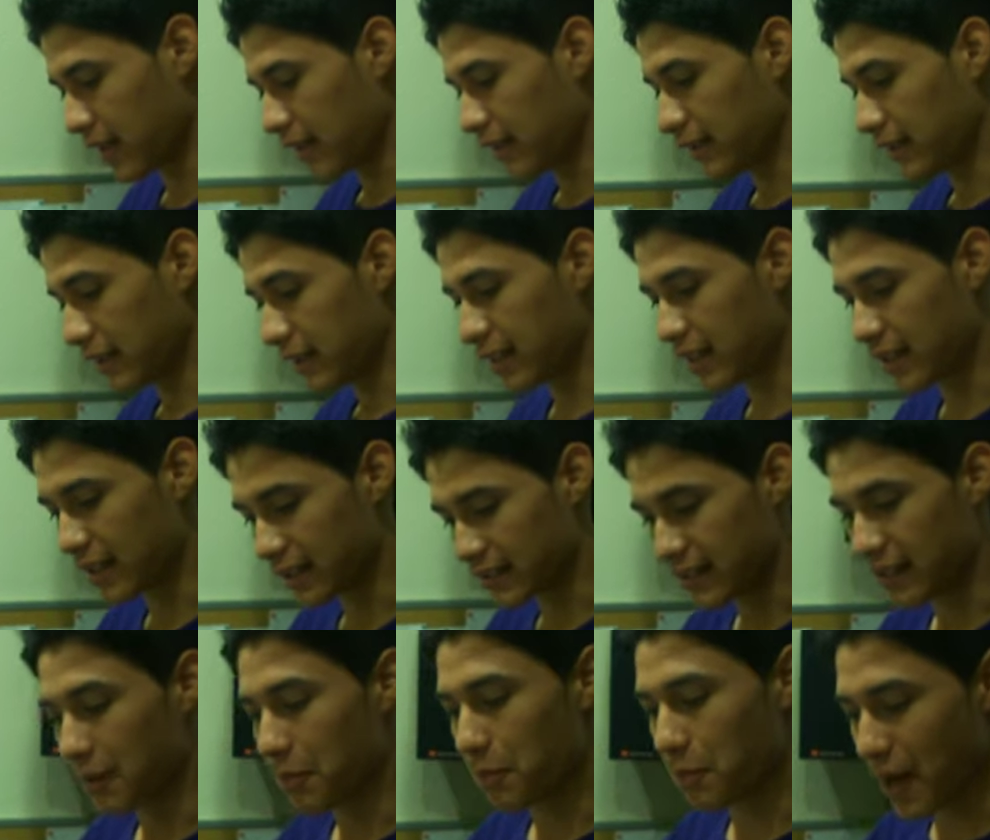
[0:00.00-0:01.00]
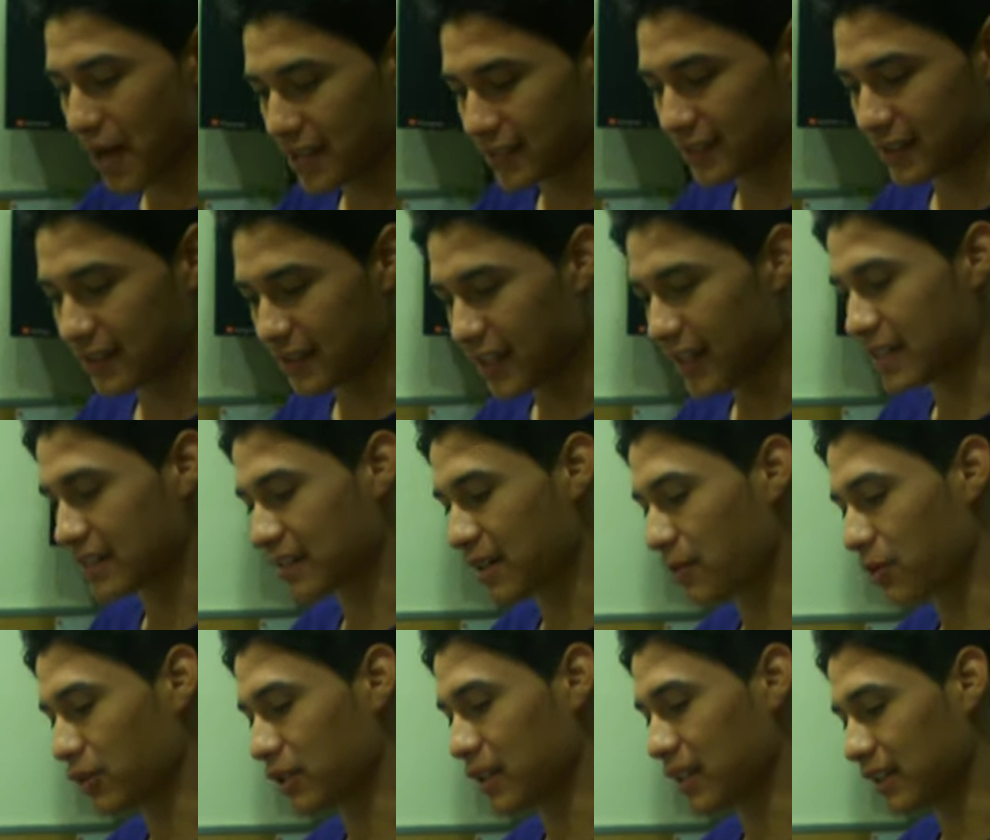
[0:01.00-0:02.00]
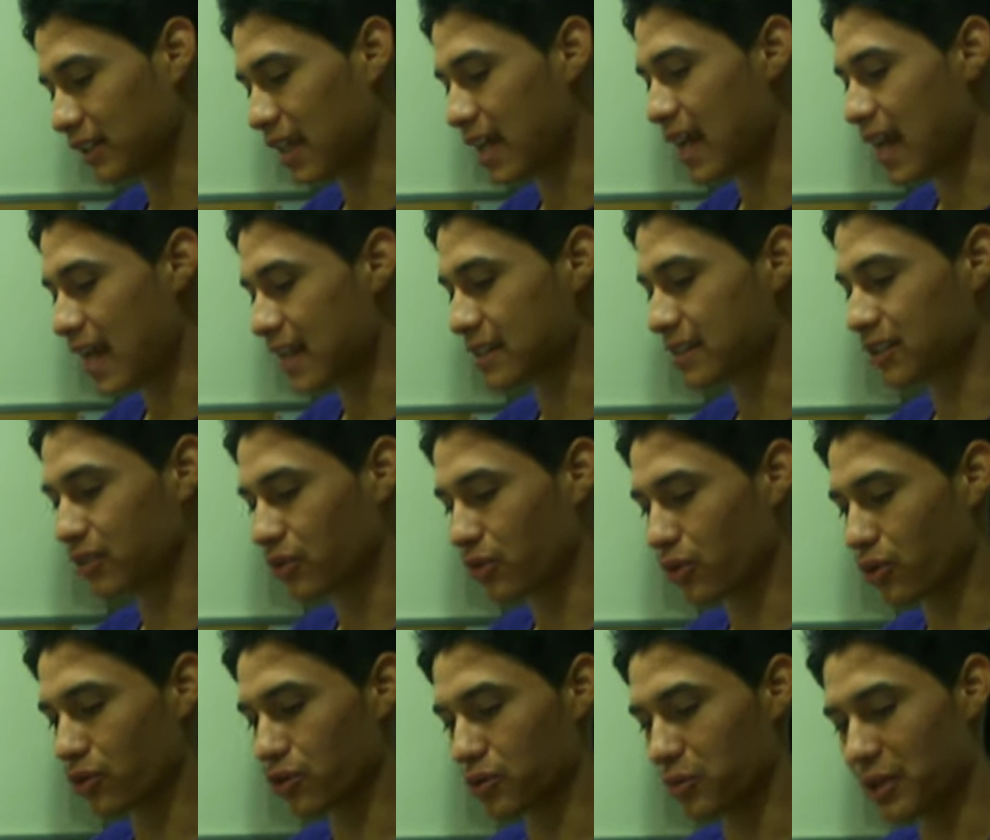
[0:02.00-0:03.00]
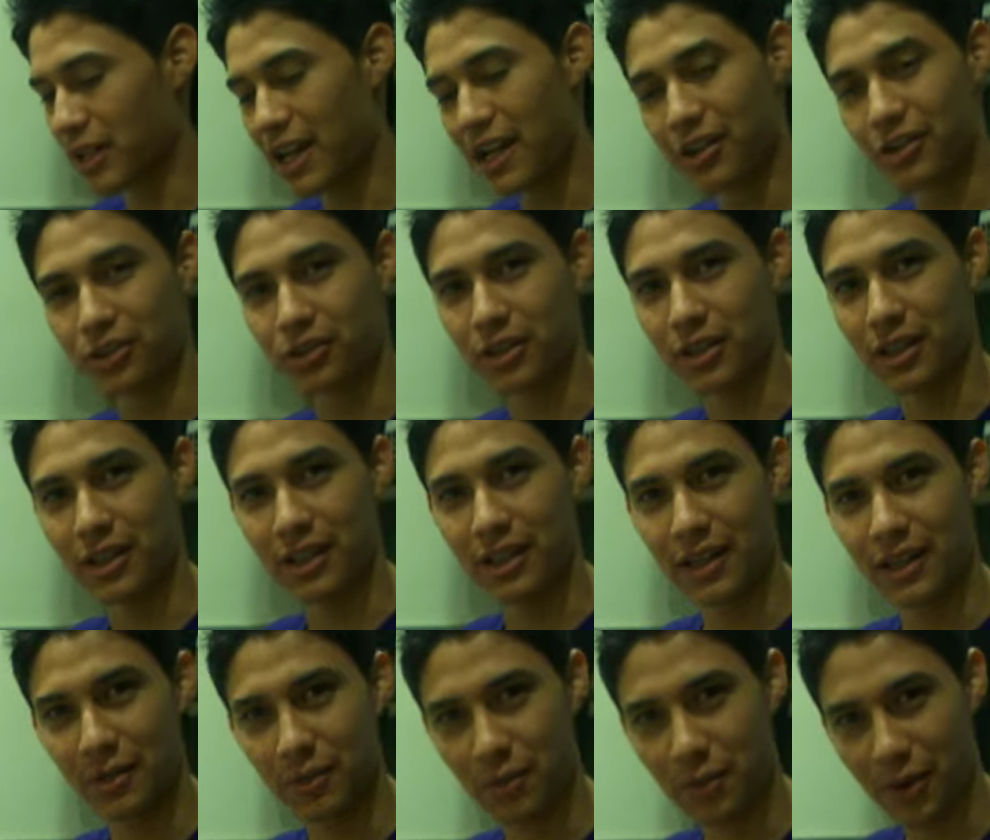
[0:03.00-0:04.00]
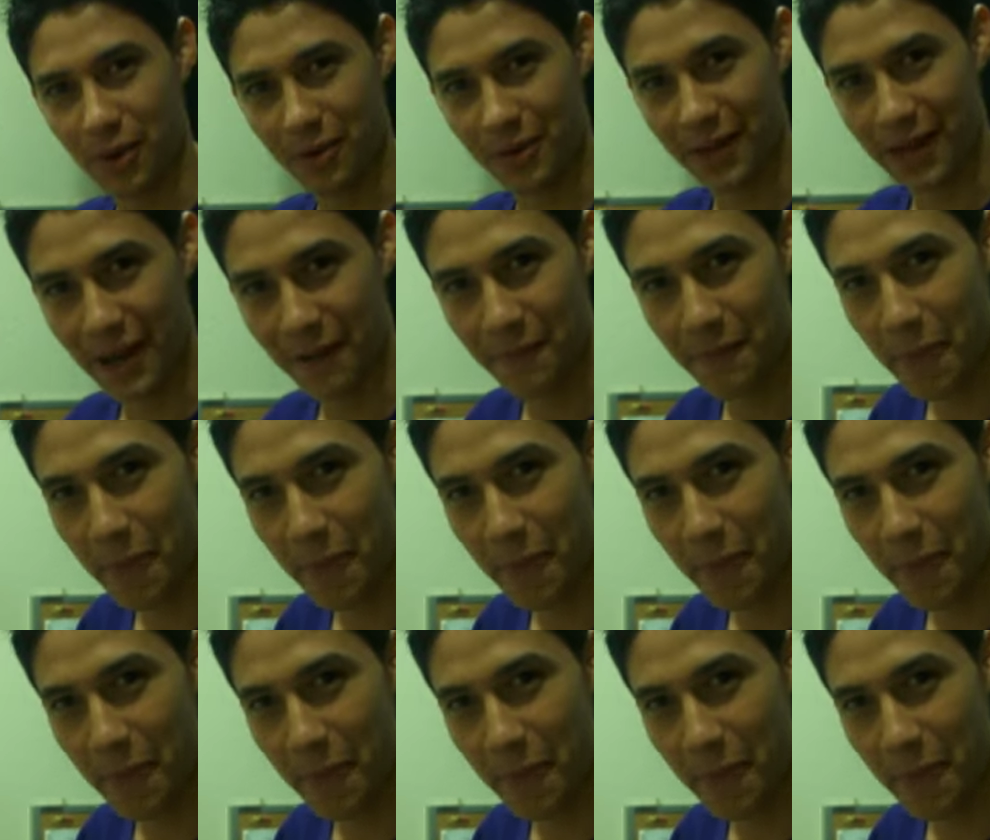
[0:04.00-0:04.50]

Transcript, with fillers: tiene que decir, pasen, esta botellita hace todos los milagros, pruébela.